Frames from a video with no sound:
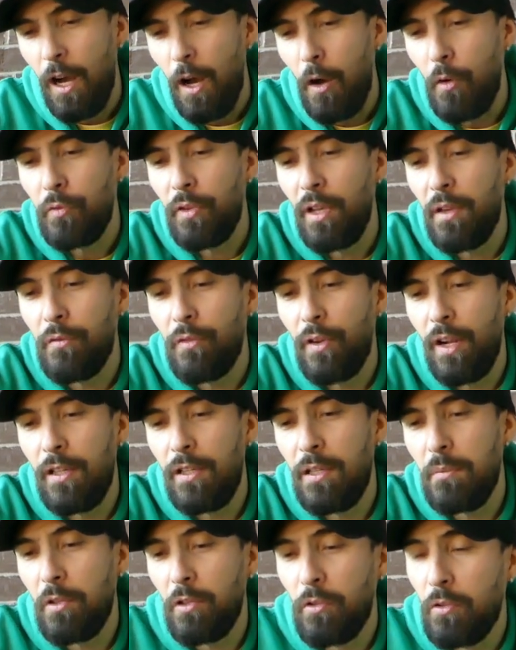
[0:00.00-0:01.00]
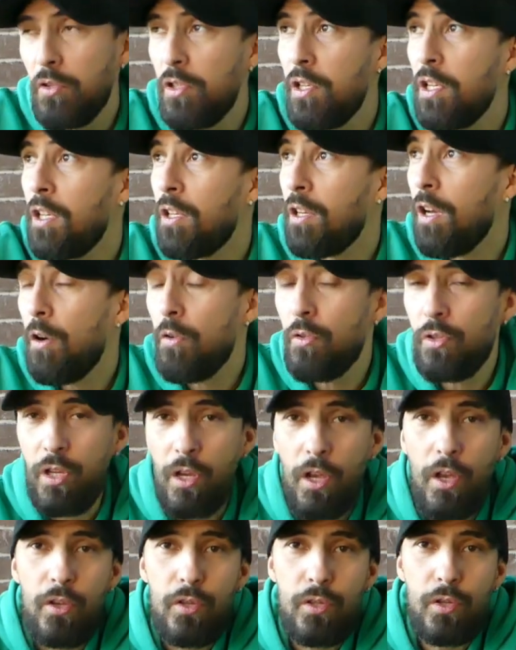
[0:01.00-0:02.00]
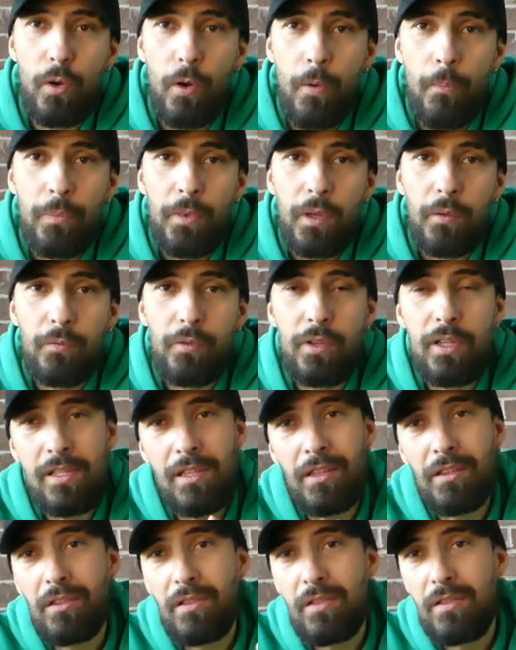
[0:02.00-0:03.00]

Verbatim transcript: Auf jeden Fall liebe Grüße gehen raus. So, wir sind